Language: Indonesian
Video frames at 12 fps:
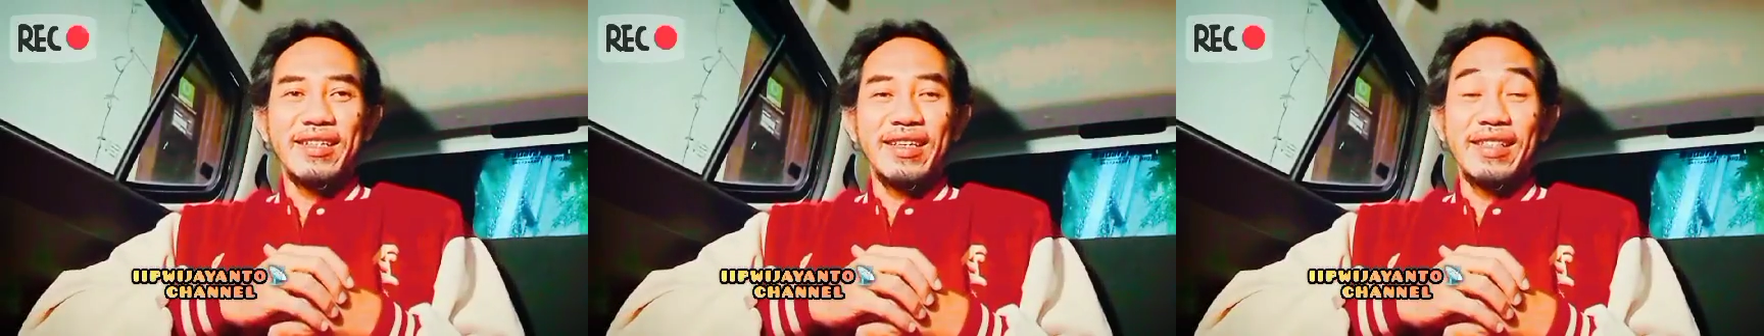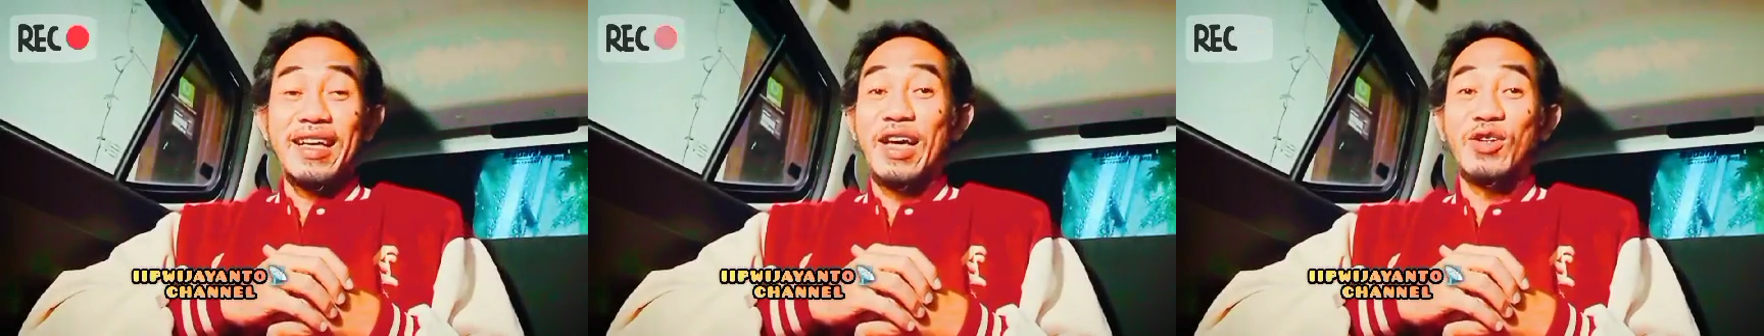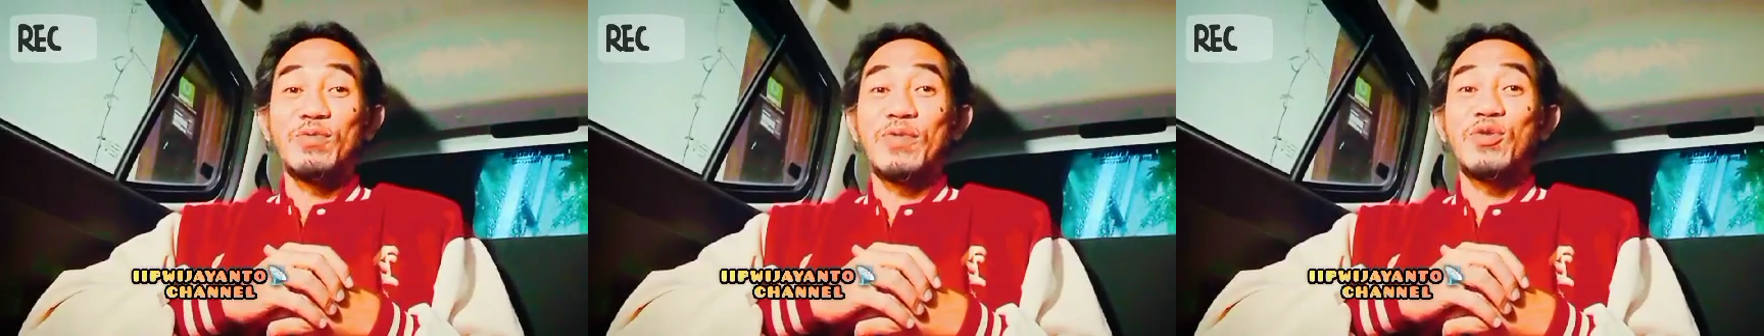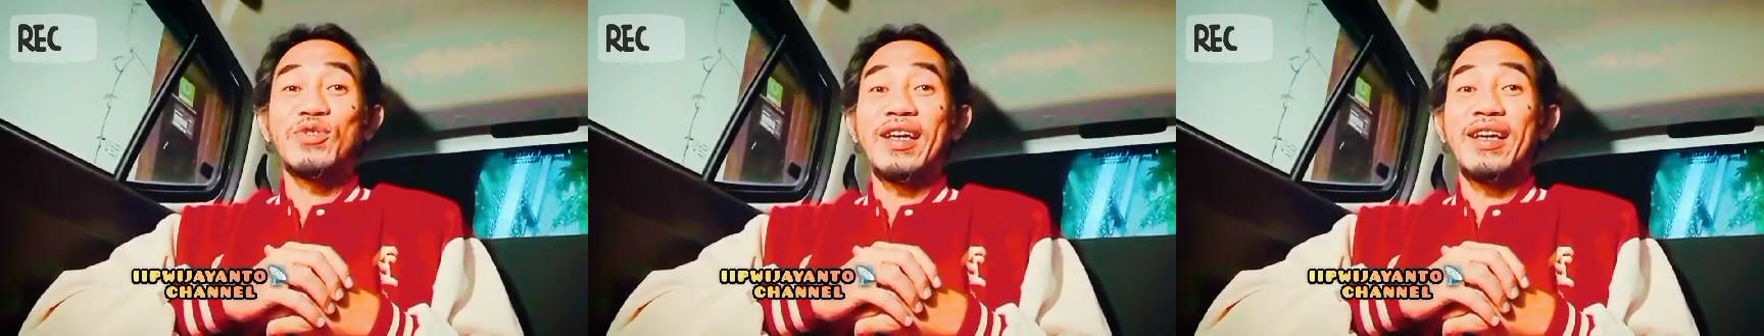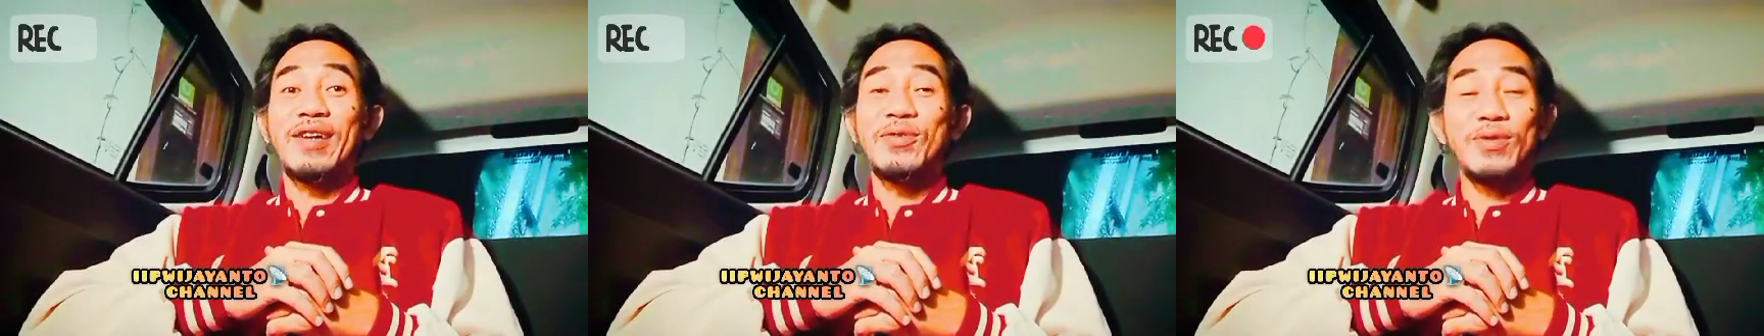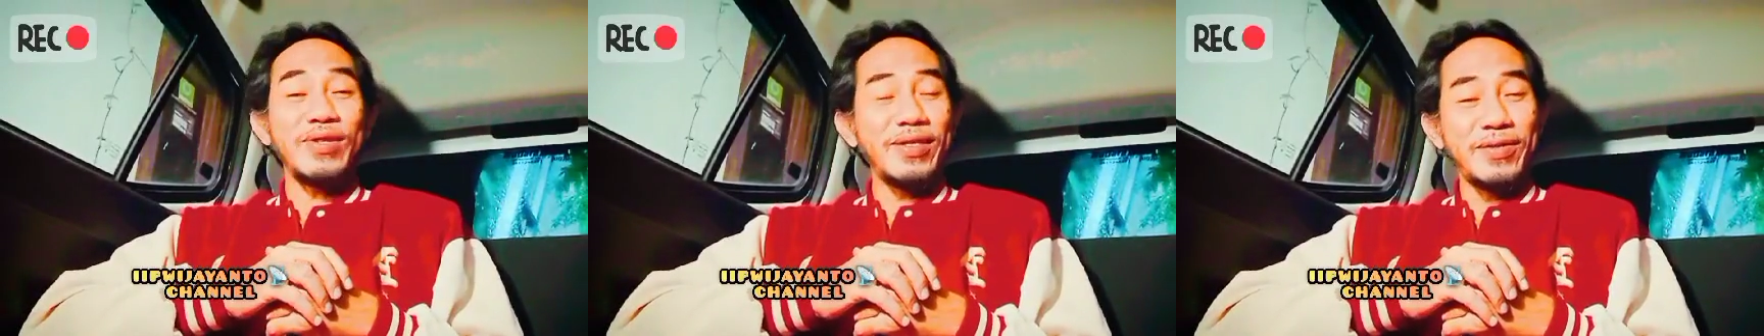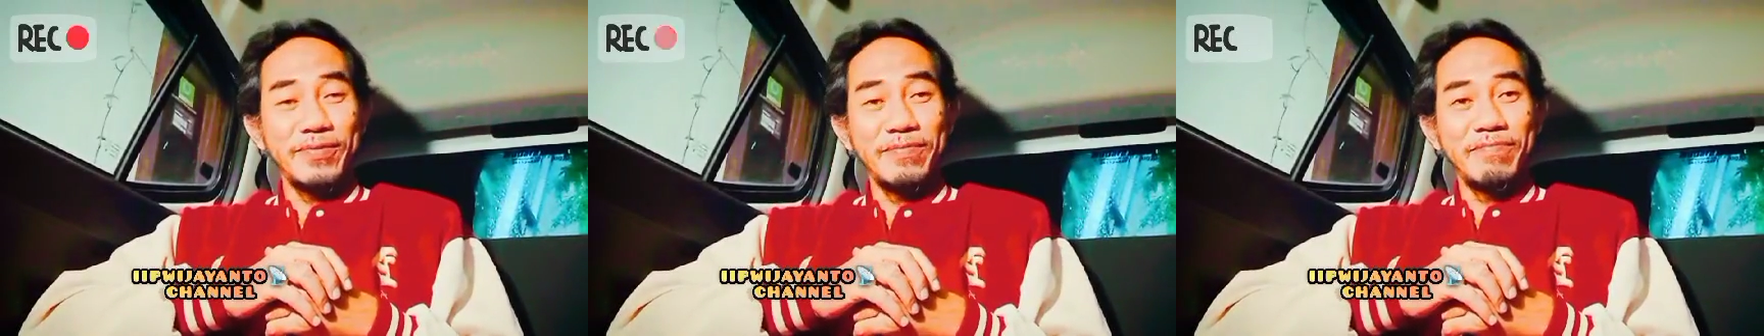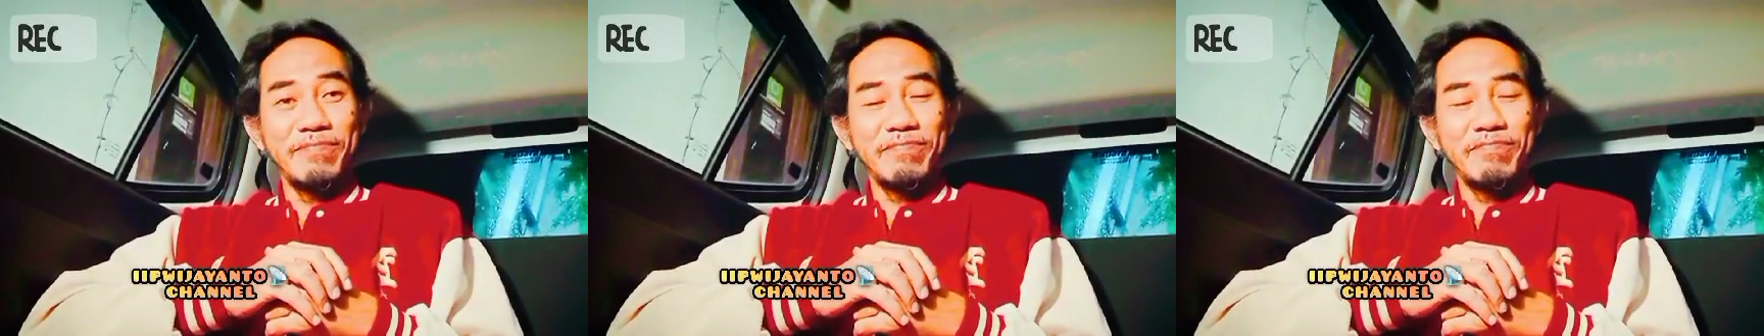kita harus berusaha untuk itu.
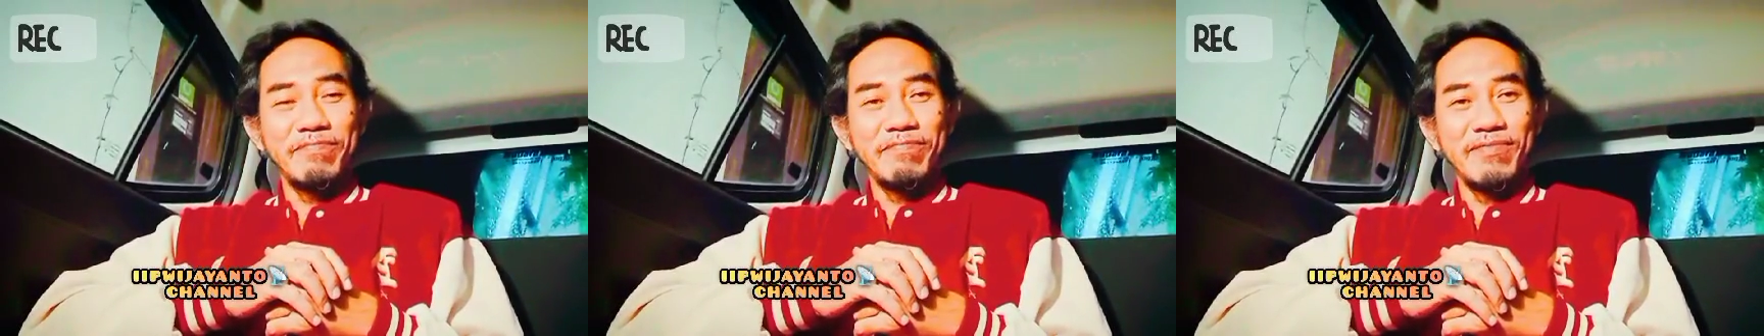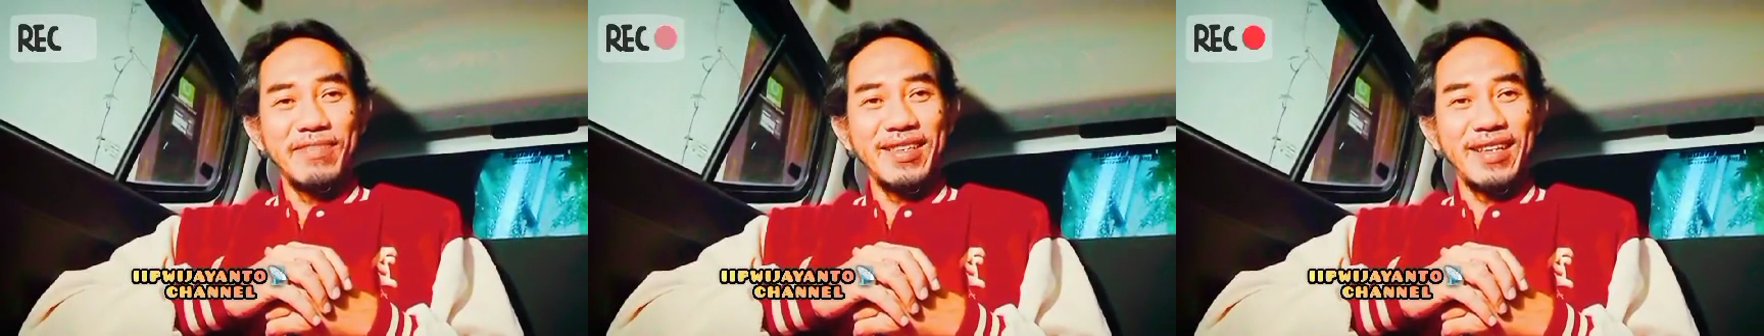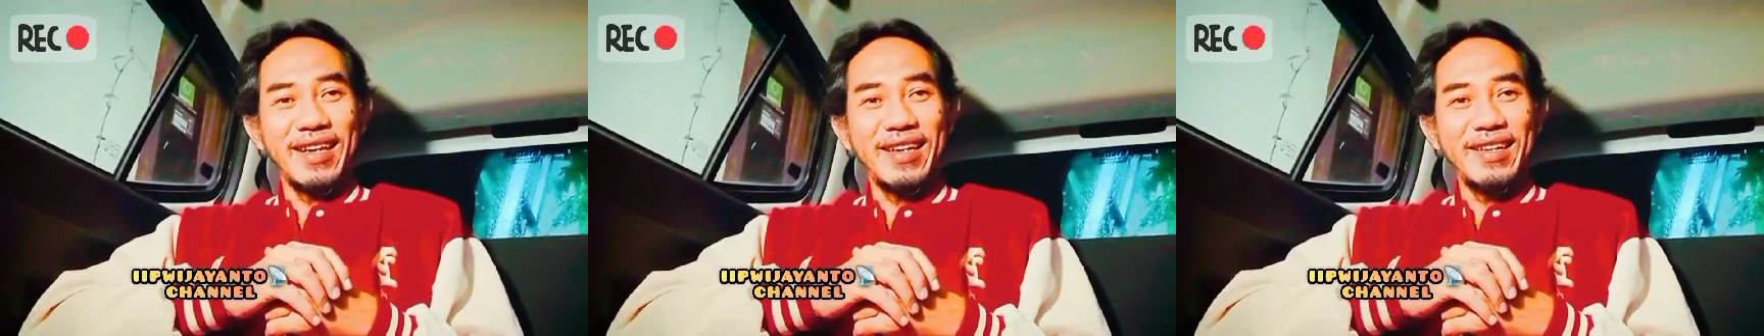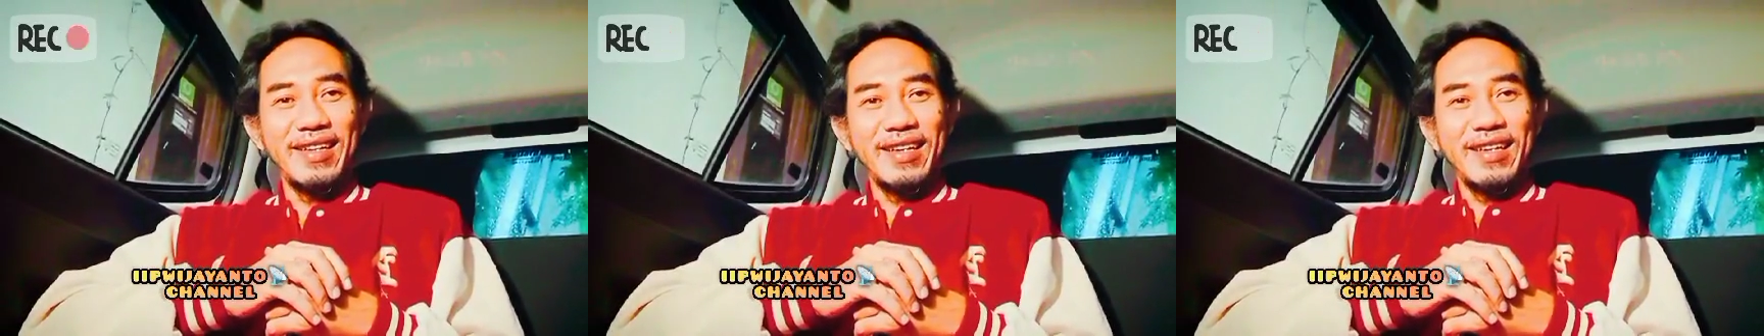Ya.